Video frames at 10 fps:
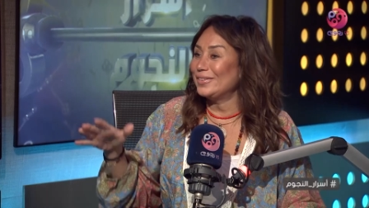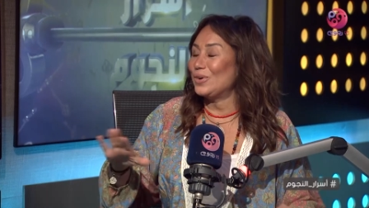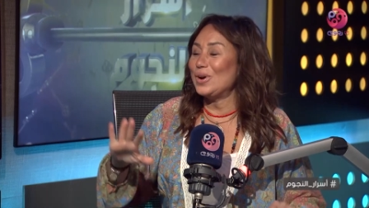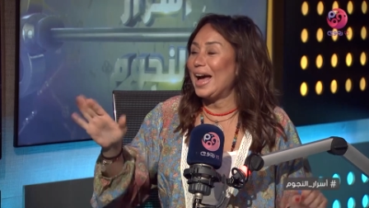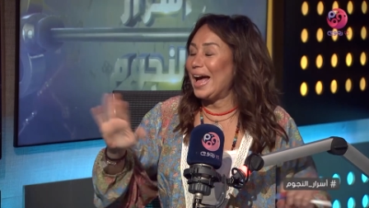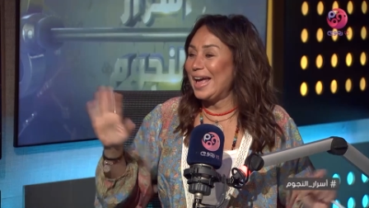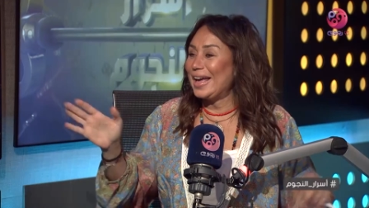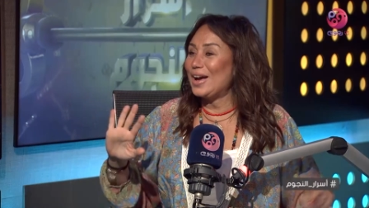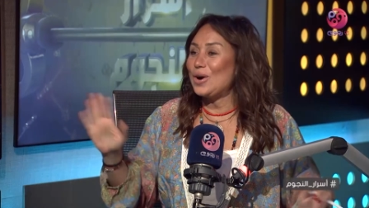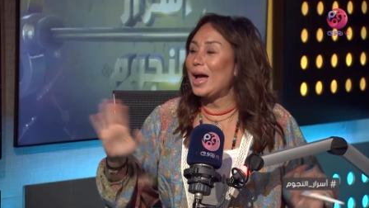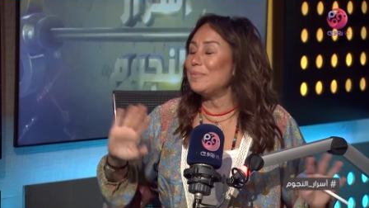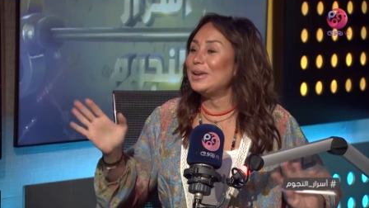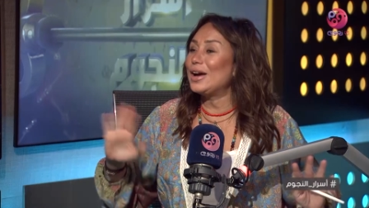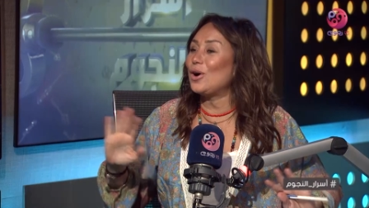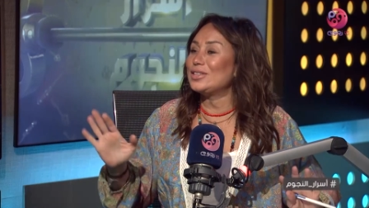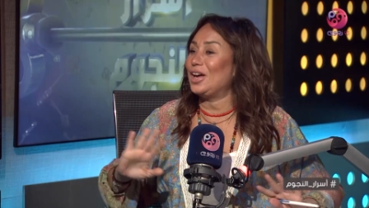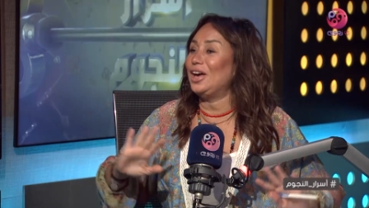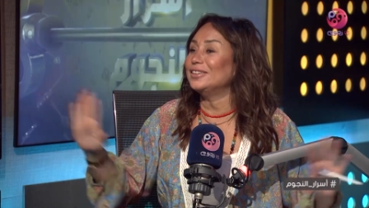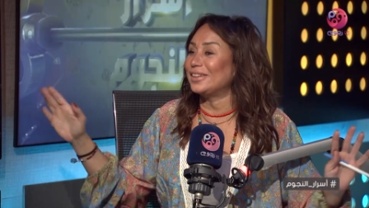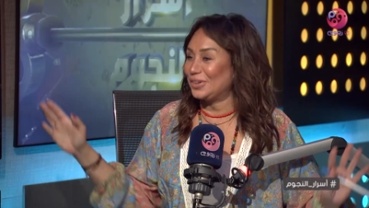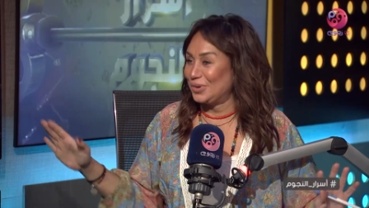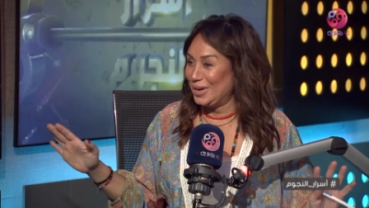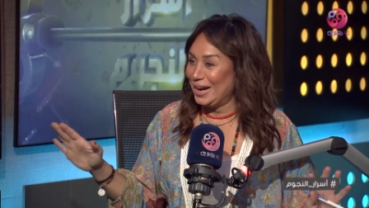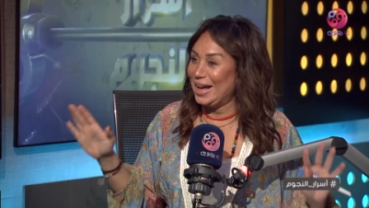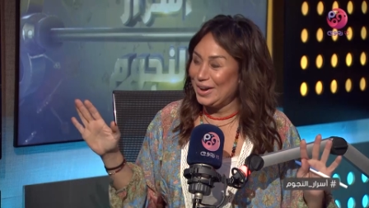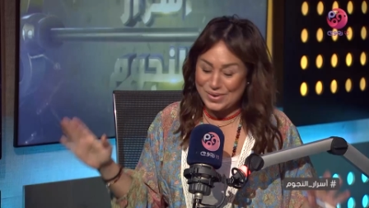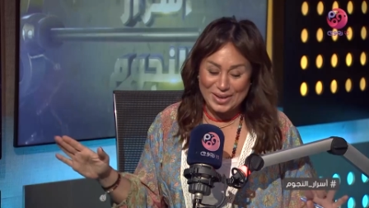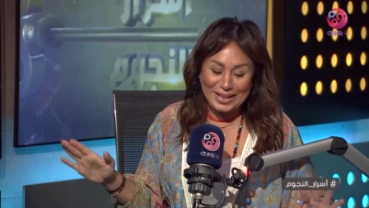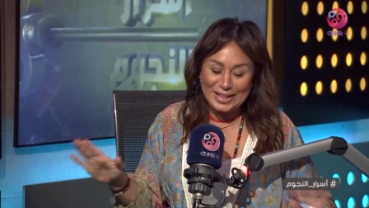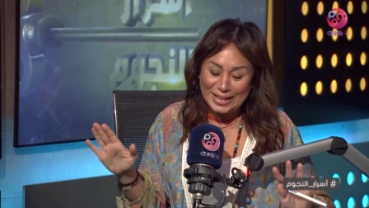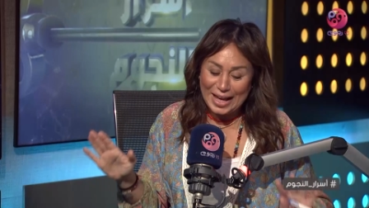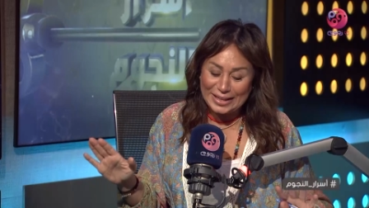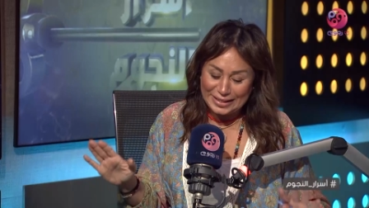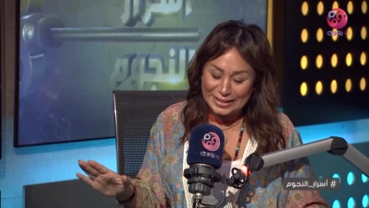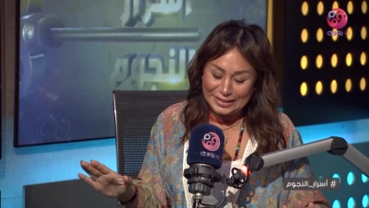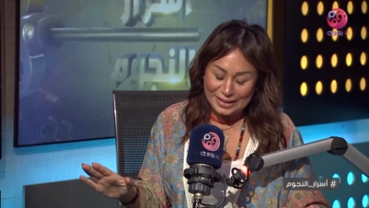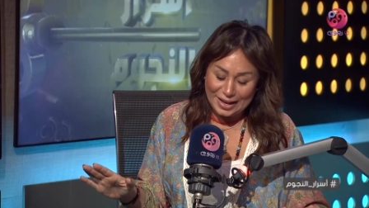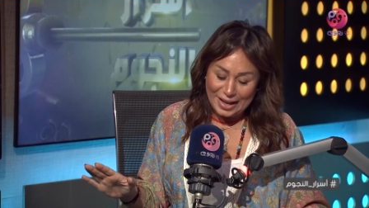انت وكل حاجه اخد منك صحتك كلها اوكي ده ده اكيد